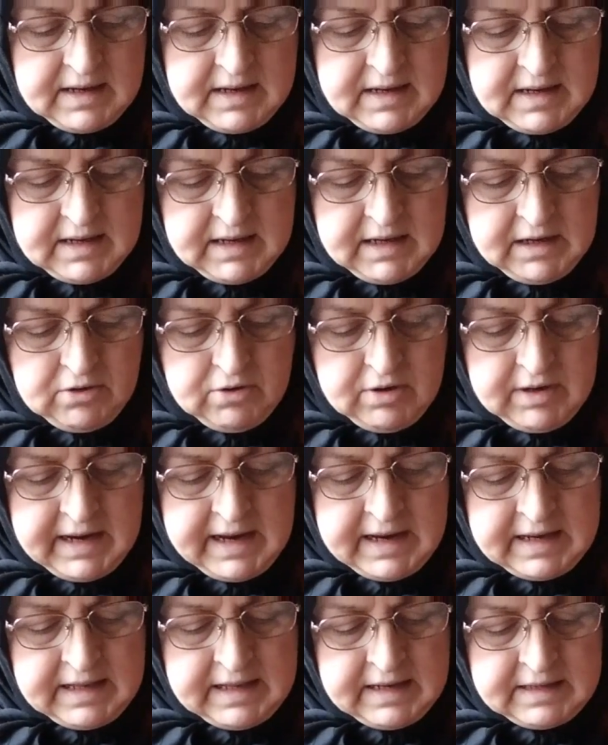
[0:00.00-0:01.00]
ee, ilk gün
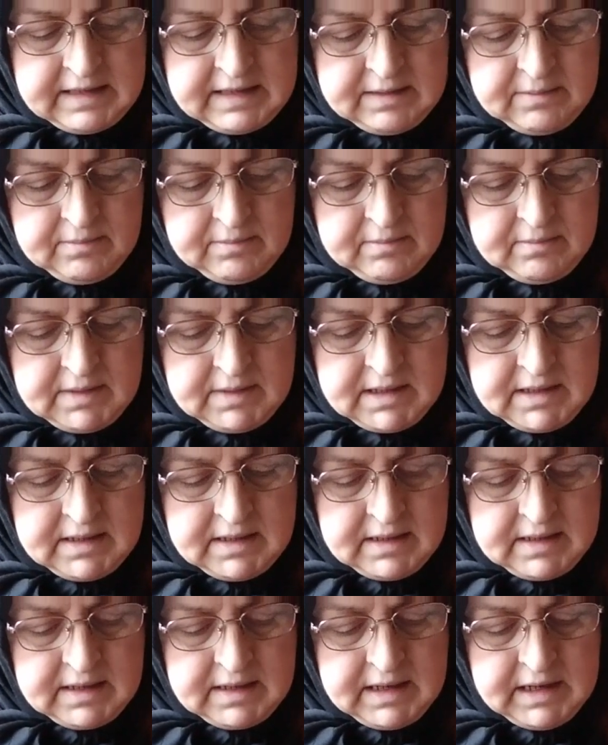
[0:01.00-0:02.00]
ekledim,
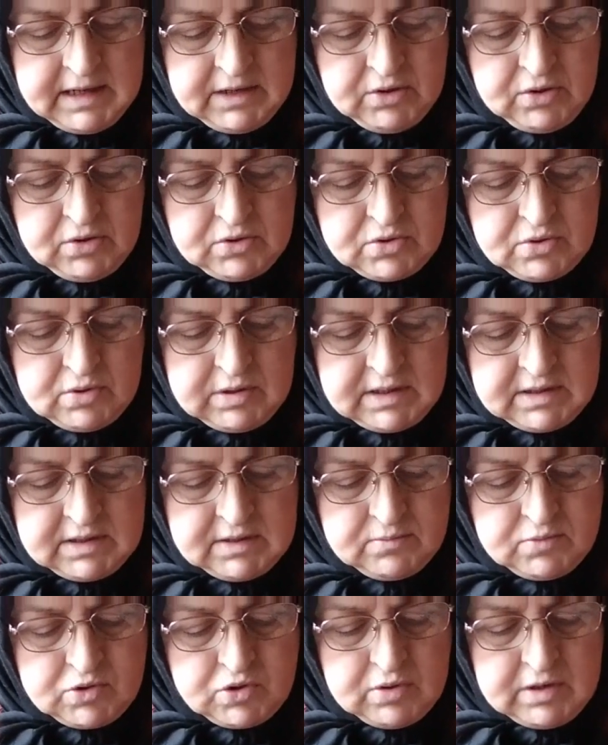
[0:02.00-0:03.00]
e, ilk gün
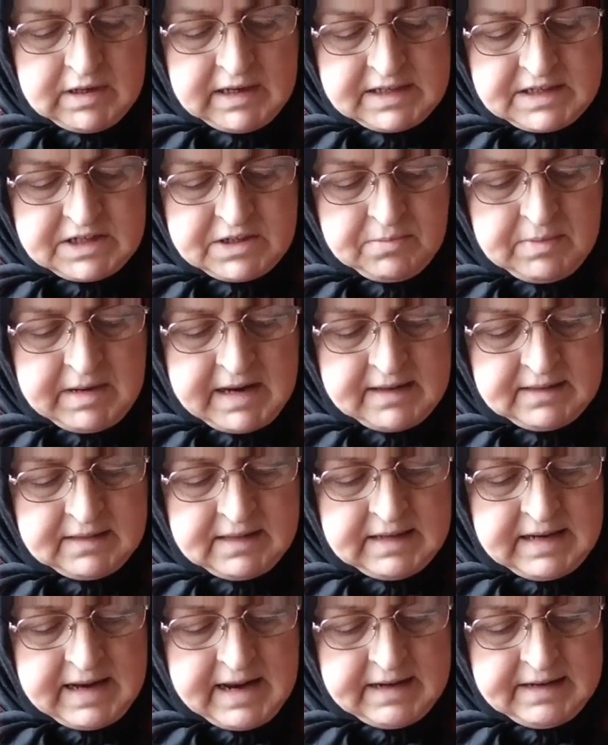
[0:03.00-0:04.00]
suladığım suyla
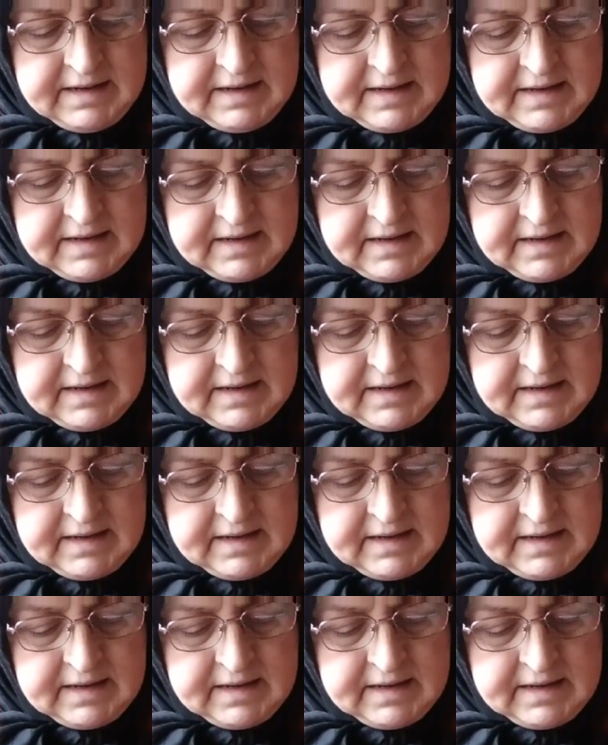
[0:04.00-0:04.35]
çimlendiler.